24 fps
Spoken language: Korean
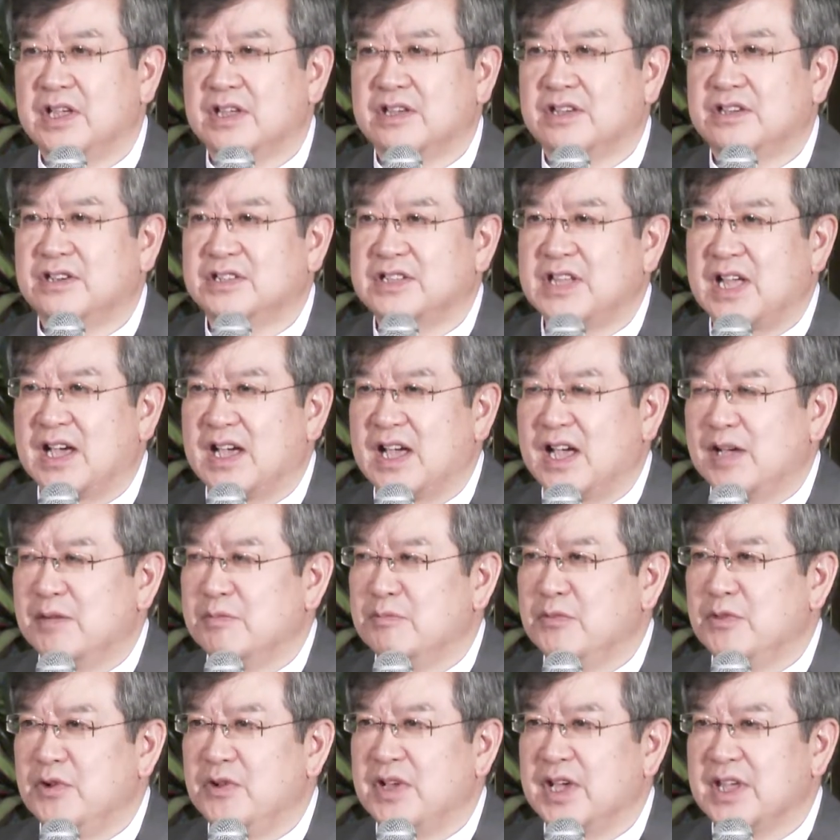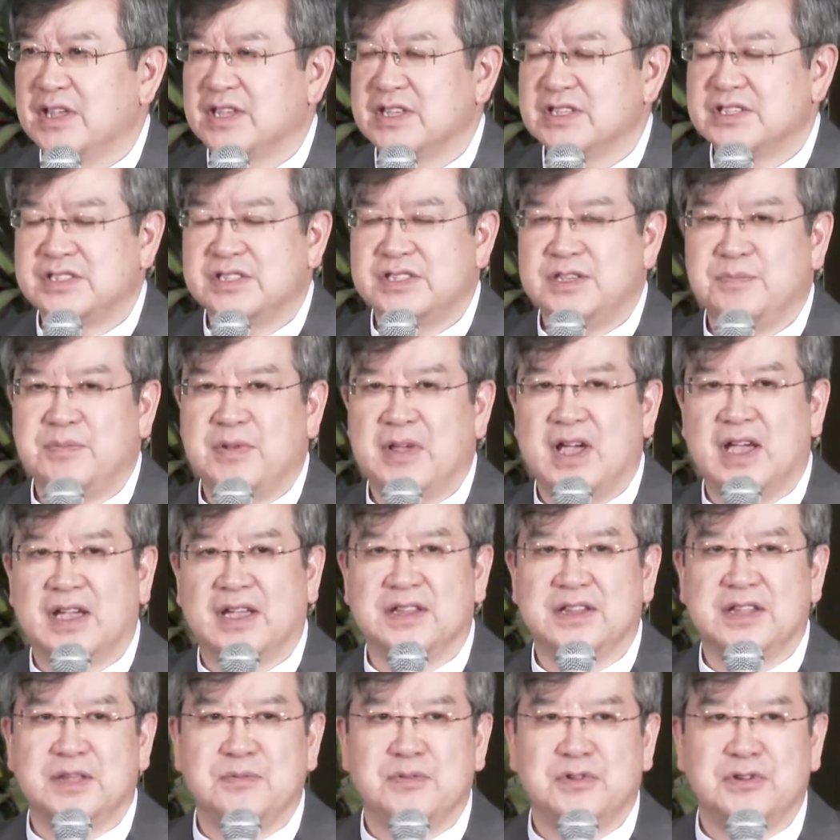그러다가 뭔가 이게
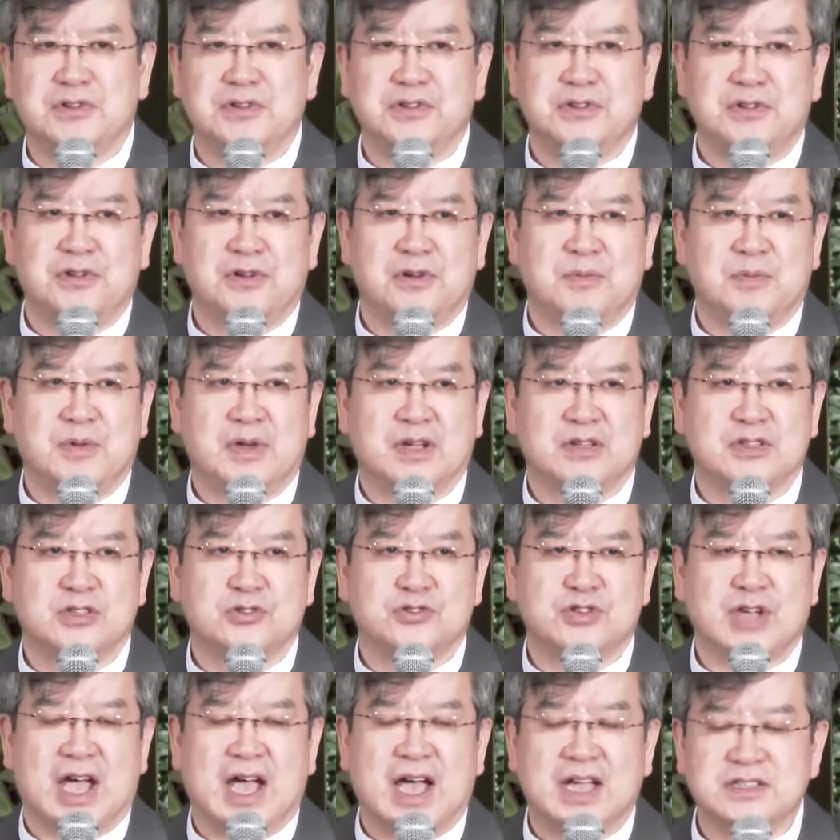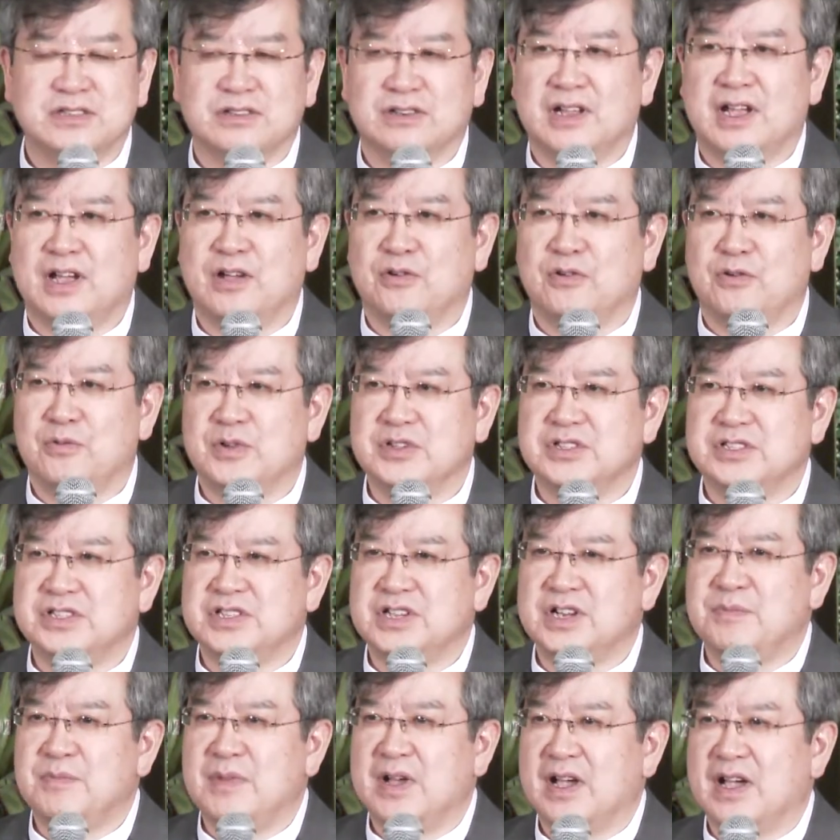실패하게 되면은요 뭐 좌절하고 뭐
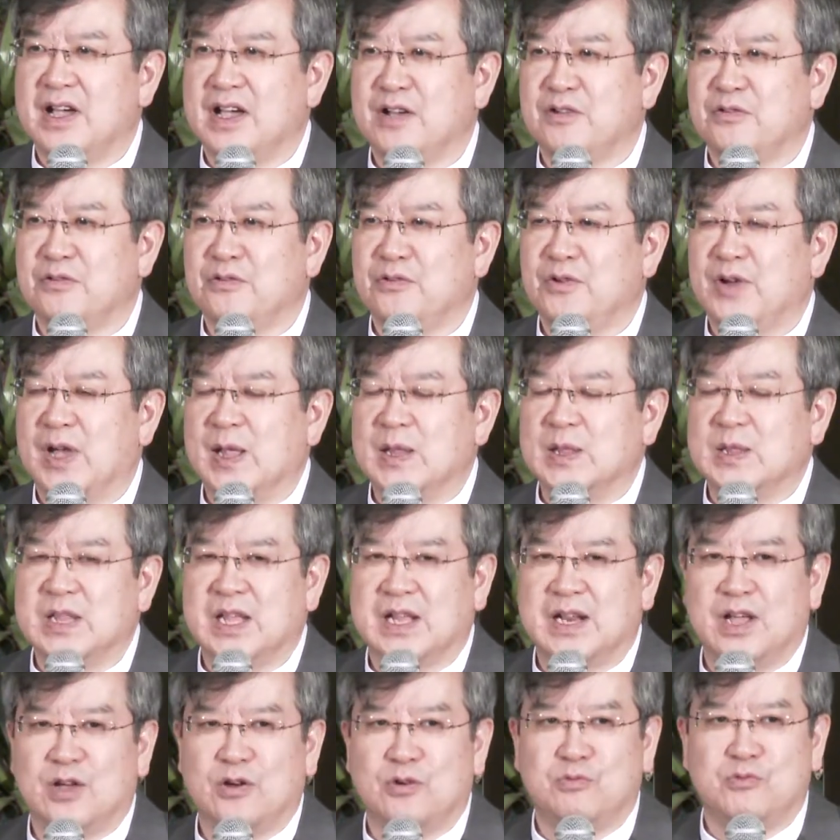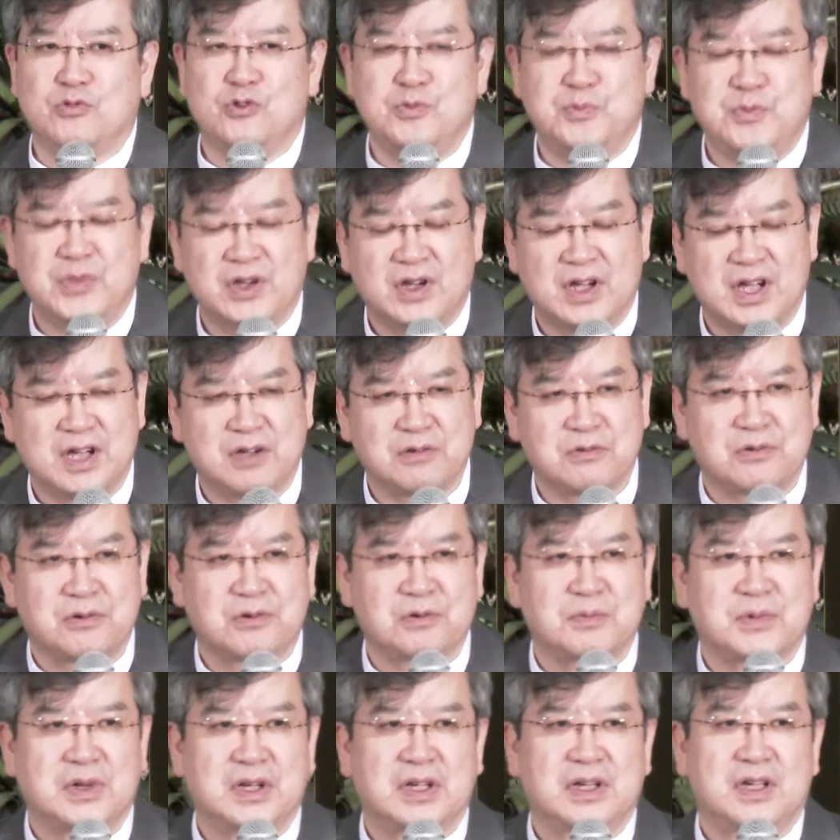실망하고 한탄하고 불평하고